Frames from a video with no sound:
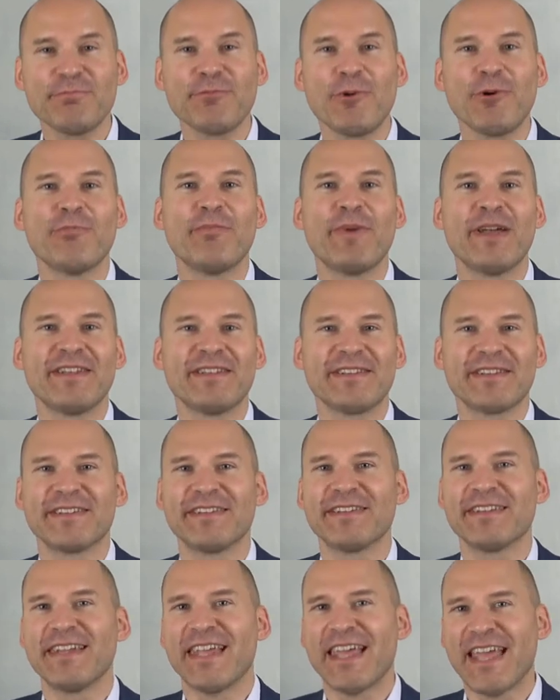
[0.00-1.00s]

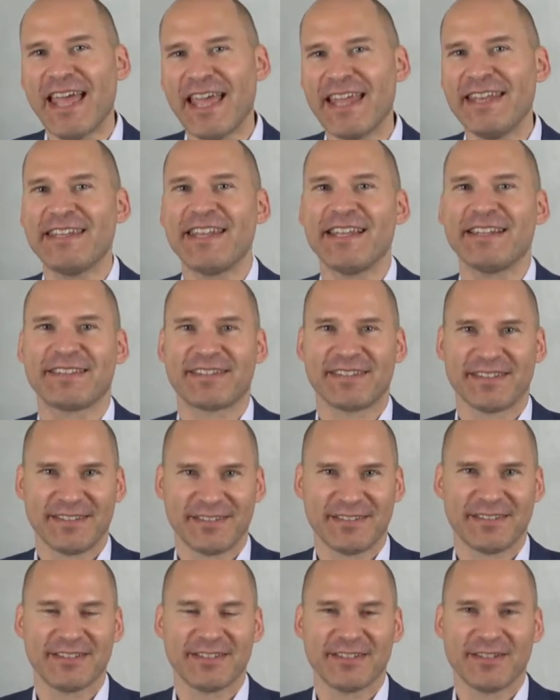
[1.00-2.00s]
Momenten ändert
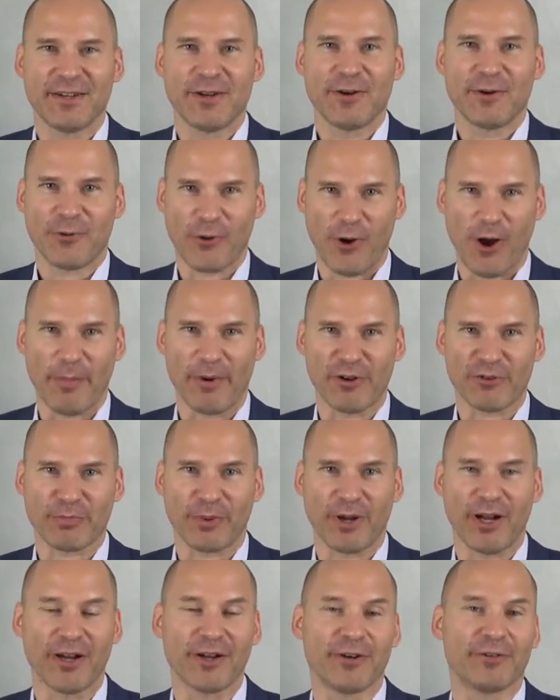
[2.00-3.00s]
sich die
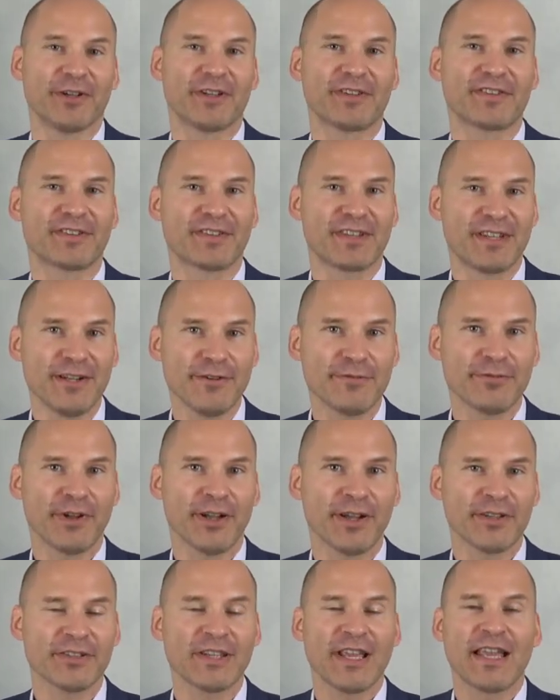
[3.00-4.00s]
Körpersprache? Und das ist
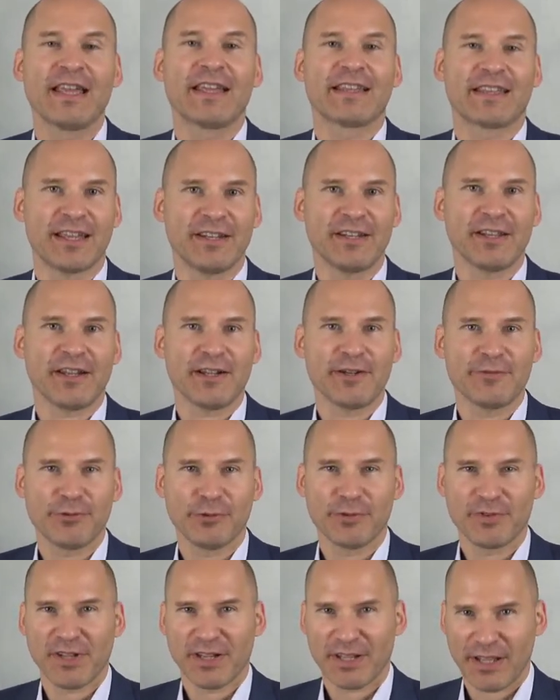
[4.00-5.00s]
hilfreich generell für
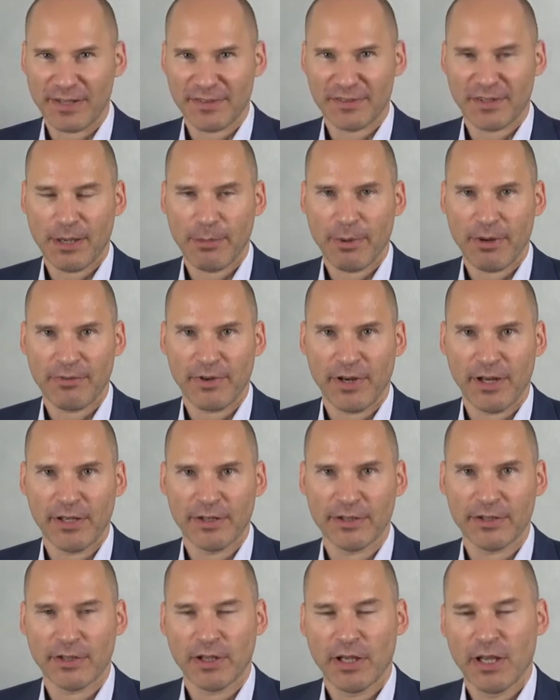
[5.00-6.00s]
unser
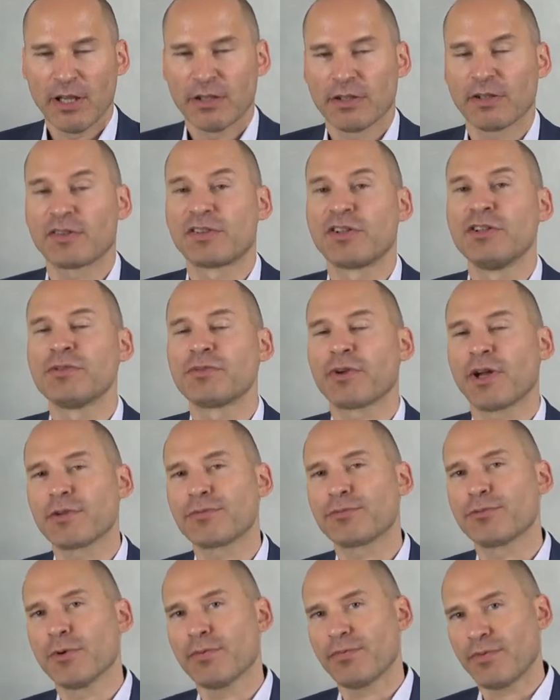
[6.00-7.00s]
Gastgeberverhalten, das ist hilfreich
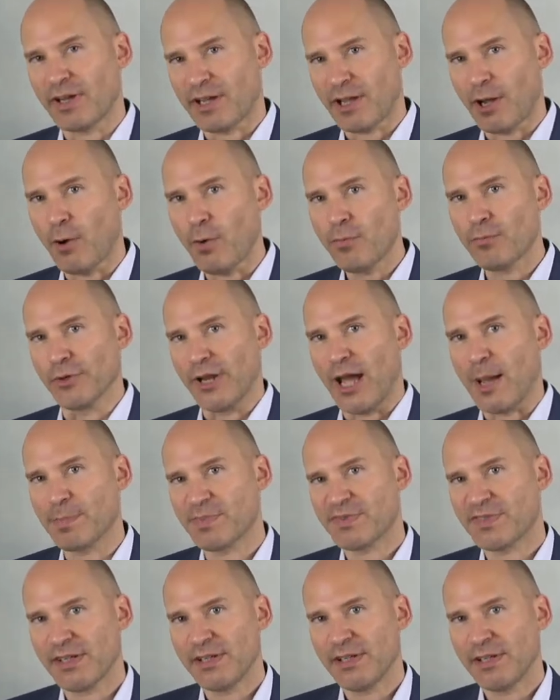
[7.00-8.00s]
für Verkauf und
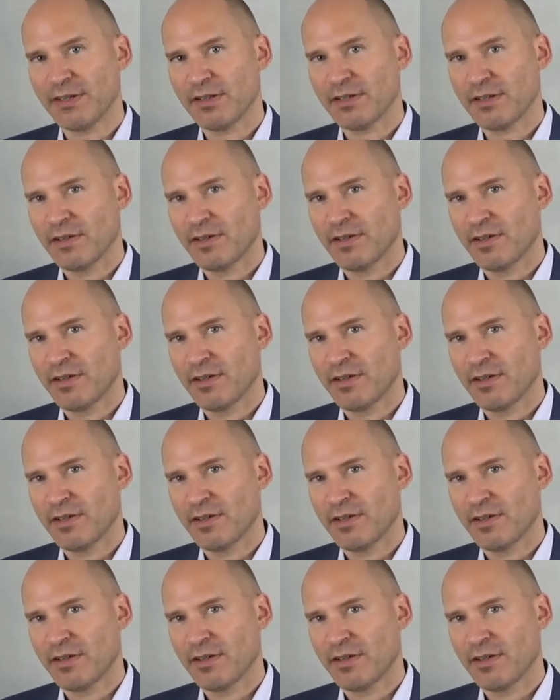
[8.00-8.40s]
Upselling.